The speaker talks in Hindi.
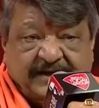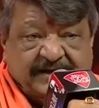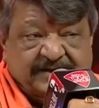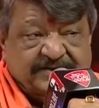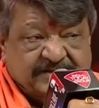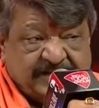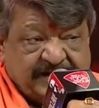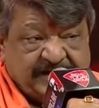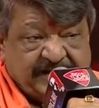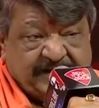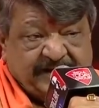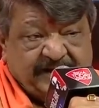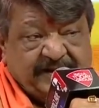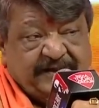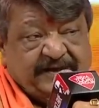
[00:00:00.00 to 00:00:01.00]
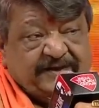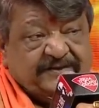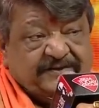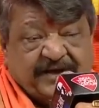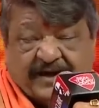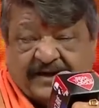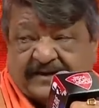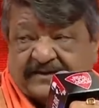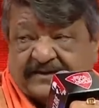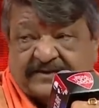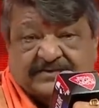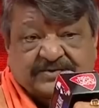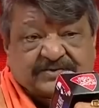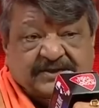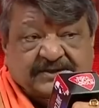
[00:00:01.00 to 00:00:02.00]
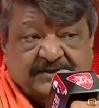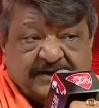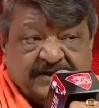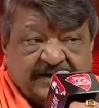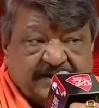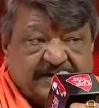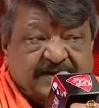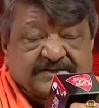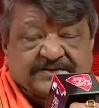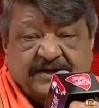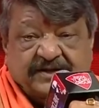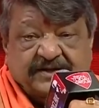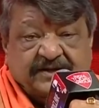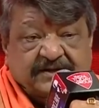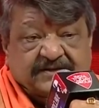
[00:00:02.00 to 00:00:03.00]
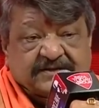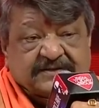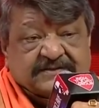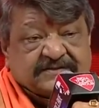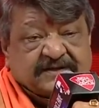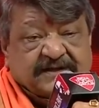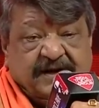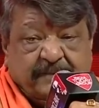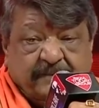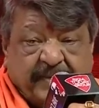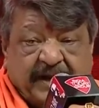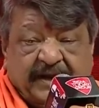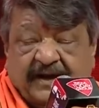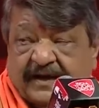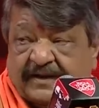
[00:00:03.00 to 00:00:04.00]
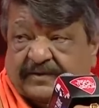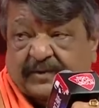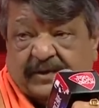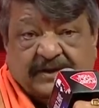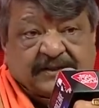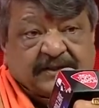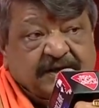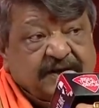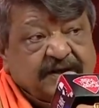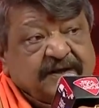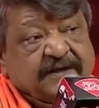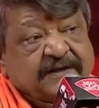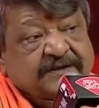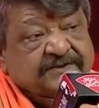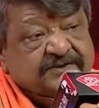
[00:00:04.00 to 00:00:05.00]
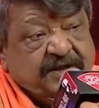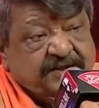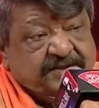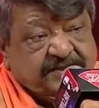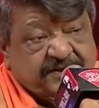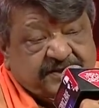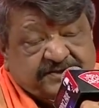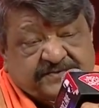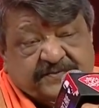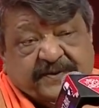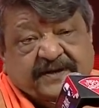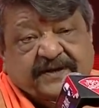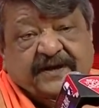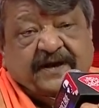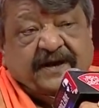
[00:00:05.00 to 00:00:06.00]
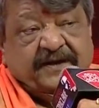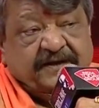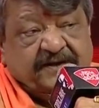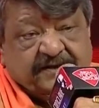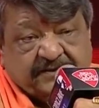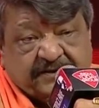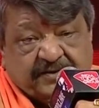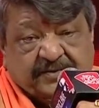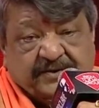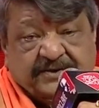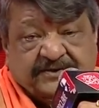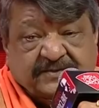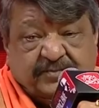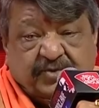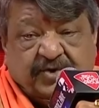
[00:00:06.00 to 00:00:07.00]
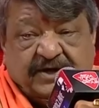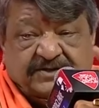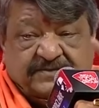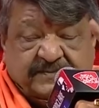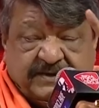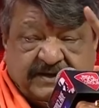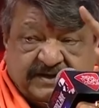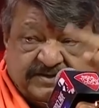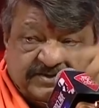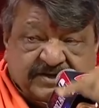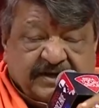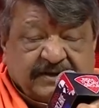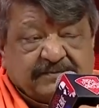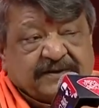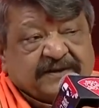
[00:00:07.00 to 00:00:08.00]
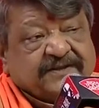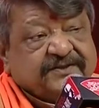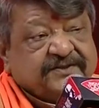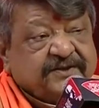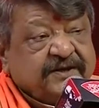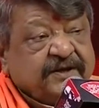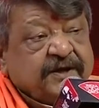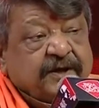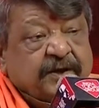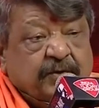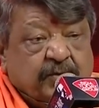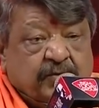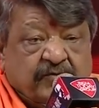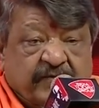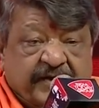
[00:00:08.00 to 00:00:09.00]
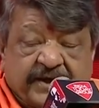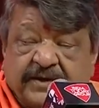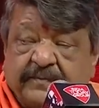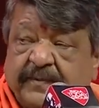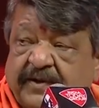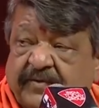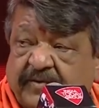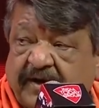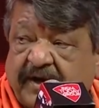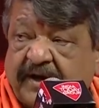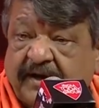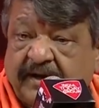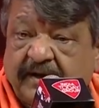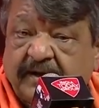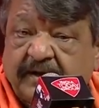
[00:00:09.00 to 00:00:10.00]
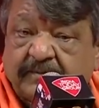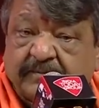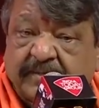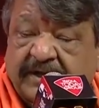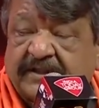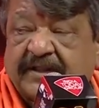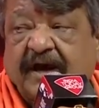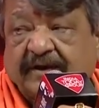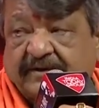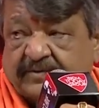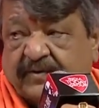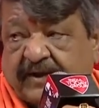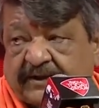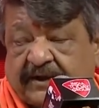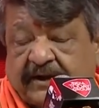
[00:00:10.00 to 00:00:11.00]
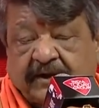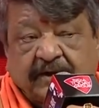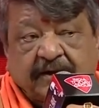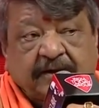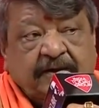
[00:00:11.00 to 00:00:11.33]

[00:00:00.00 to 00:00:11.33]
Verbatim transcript: नहीं चलेंगे धारा 370 हटना चाहिए जनसंघ का पहला आंदोलन था जहां देश भर के कार्यकर्ताओं ने जम्मू कश्मीर की जेल भर दी थी और वहीं पर उनका बलिदान हुआ था